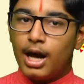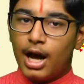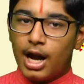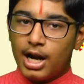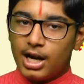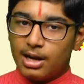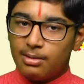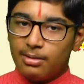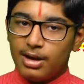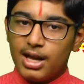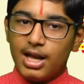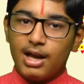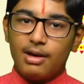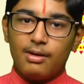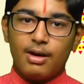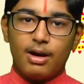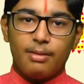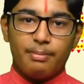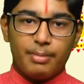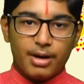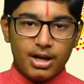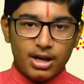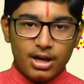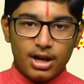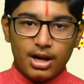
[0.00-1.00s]
அந்த மாதிரி அவ
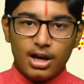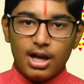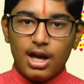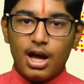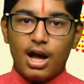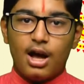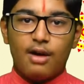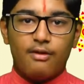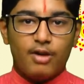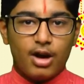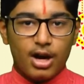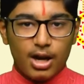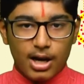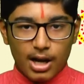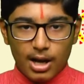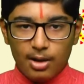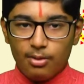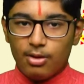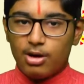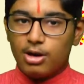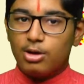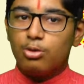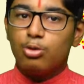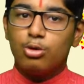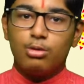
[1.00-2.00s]
பண்ணானா அவாதான்
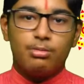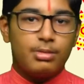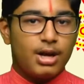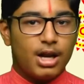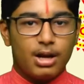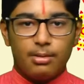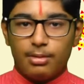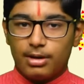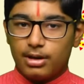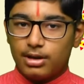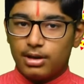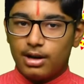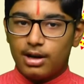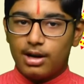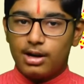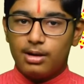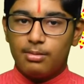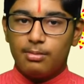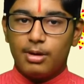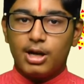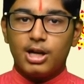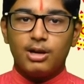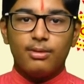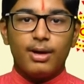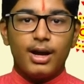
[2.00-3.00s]
தான் வந்து உண்மையான பக்தர்கள்
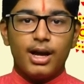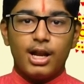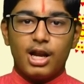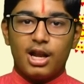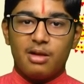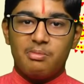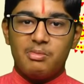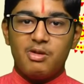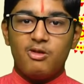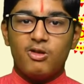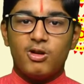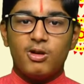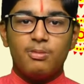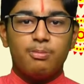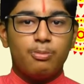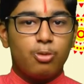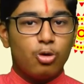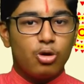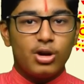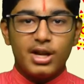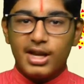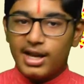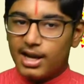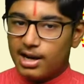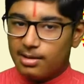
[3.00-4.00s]
மற்றவா எல்லாருமே வந்து
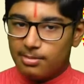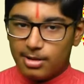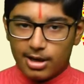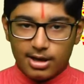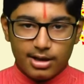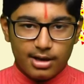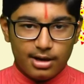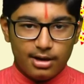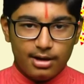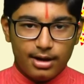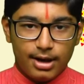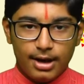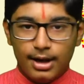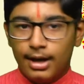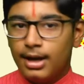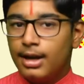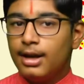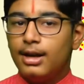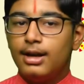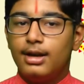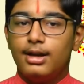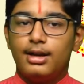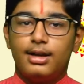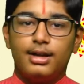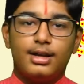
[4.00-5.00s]
போலியான பக்தர்கள்
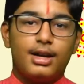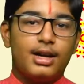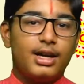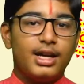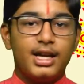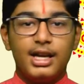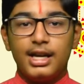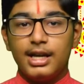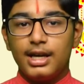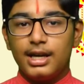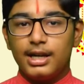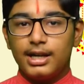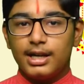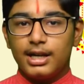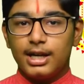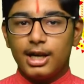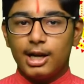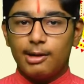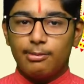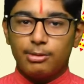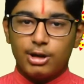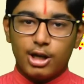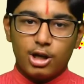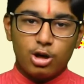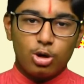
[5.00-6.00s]
இந்த நீதி கதையை
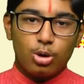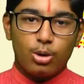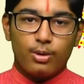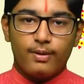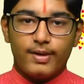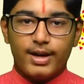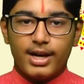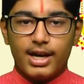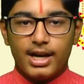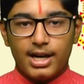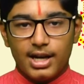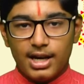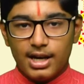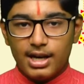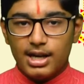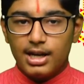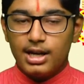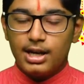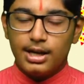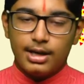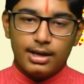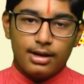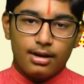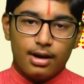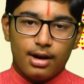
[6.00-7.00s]
நாம் தெரிந்து கொள்ளும் இந்த நீதி
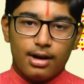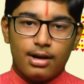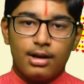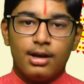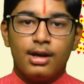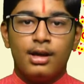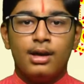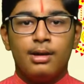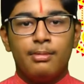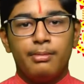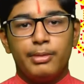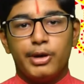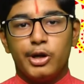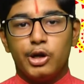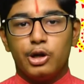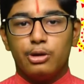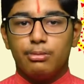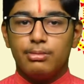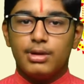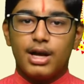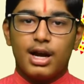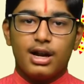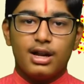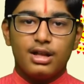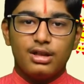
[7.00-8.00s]
இதுதான்
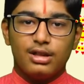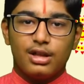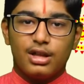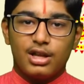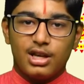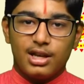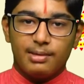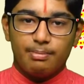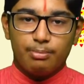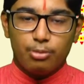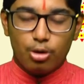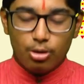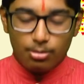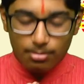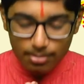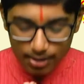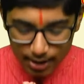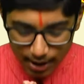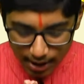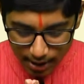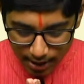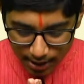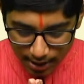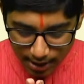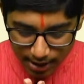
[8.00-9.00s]
மீண்டும் நாளை சந்திப்போம்
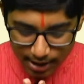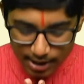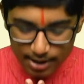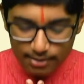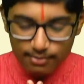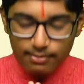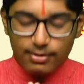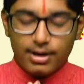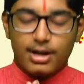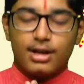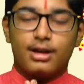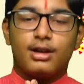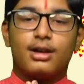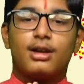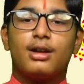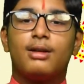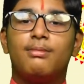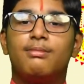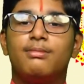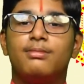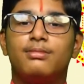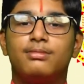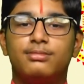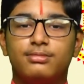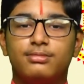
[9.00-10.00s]
நன்றி வணக்கம்